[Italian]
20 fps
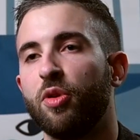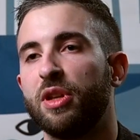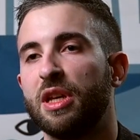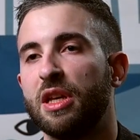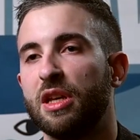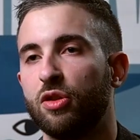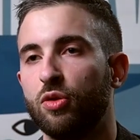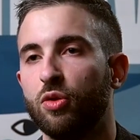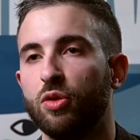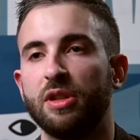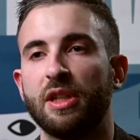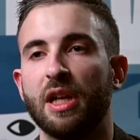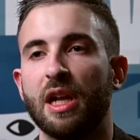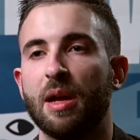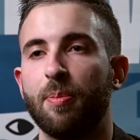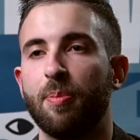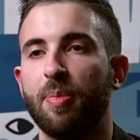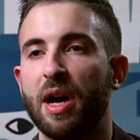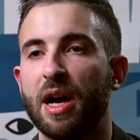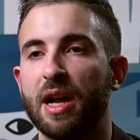di tutta
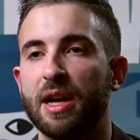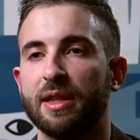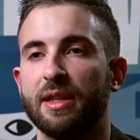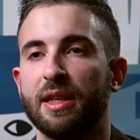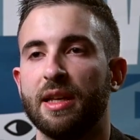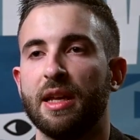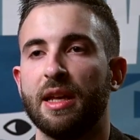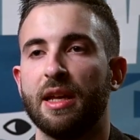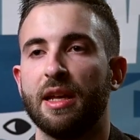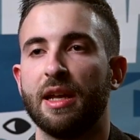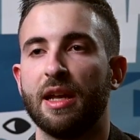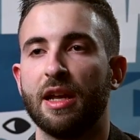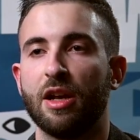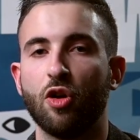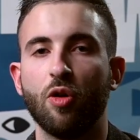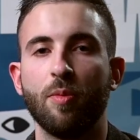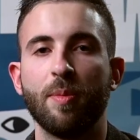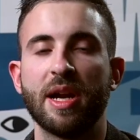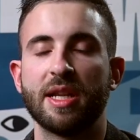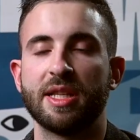la parte eh,
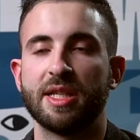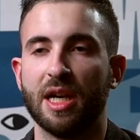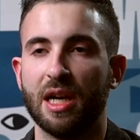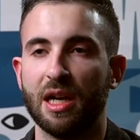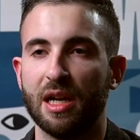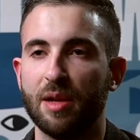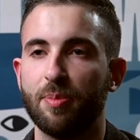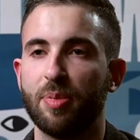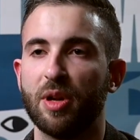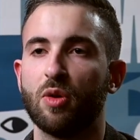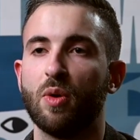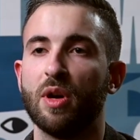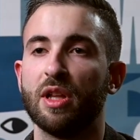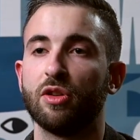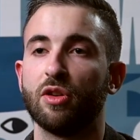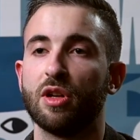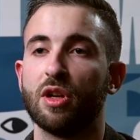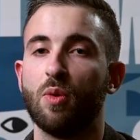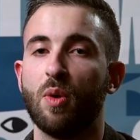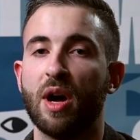commerciale per
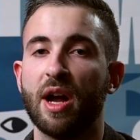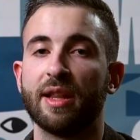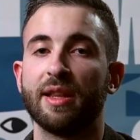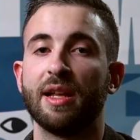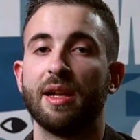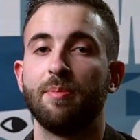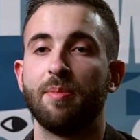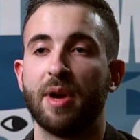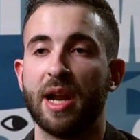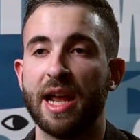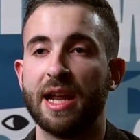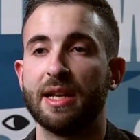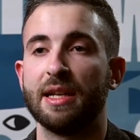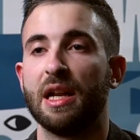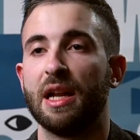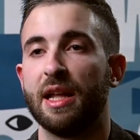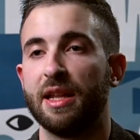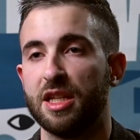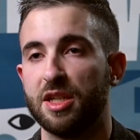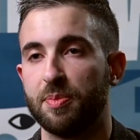quanto riguarda il brand
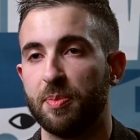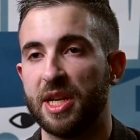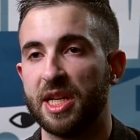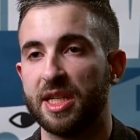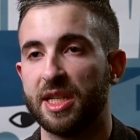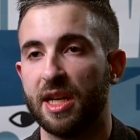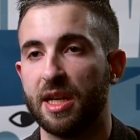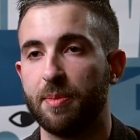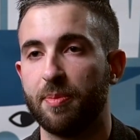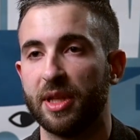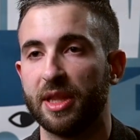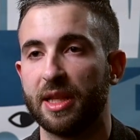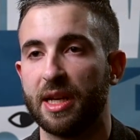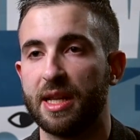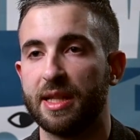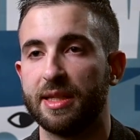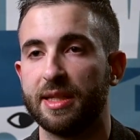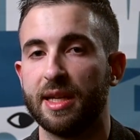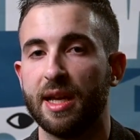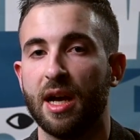La Dispensa di
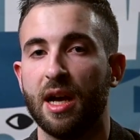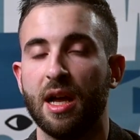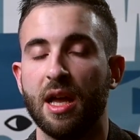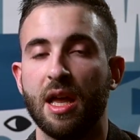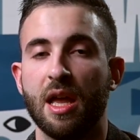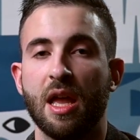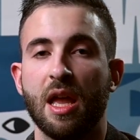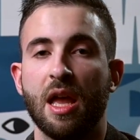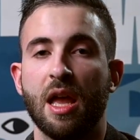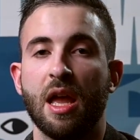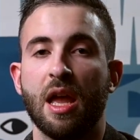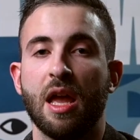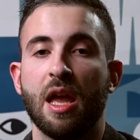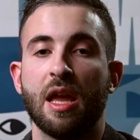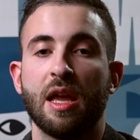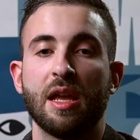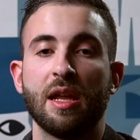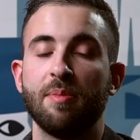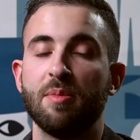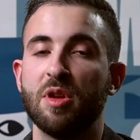Patrizia.
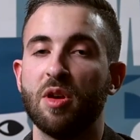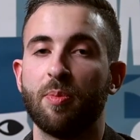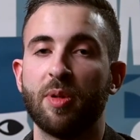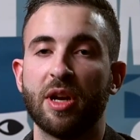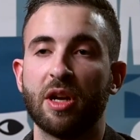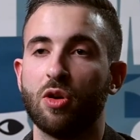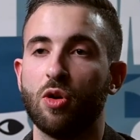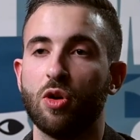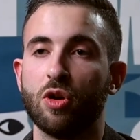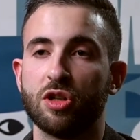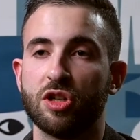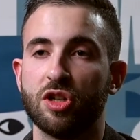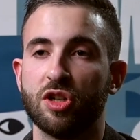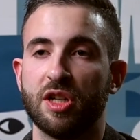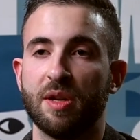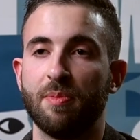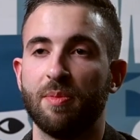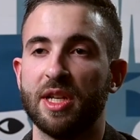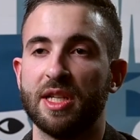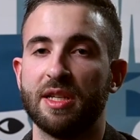Il mio percorso
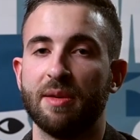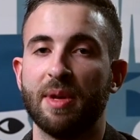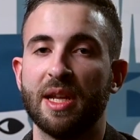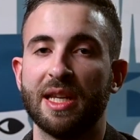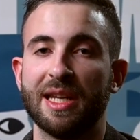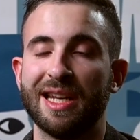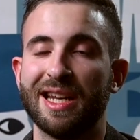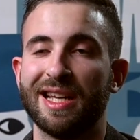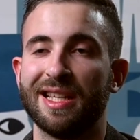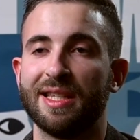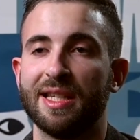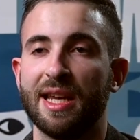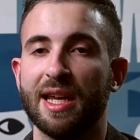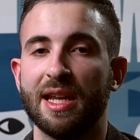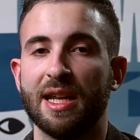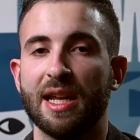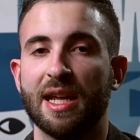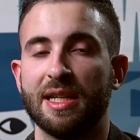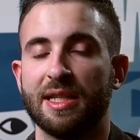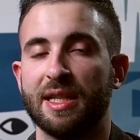semplicemente in
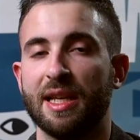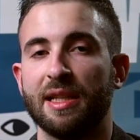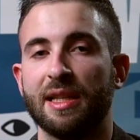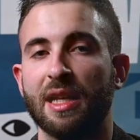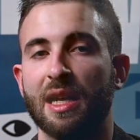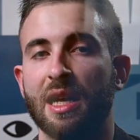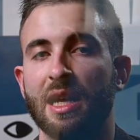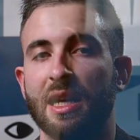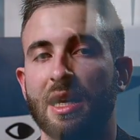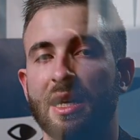azienda è stata la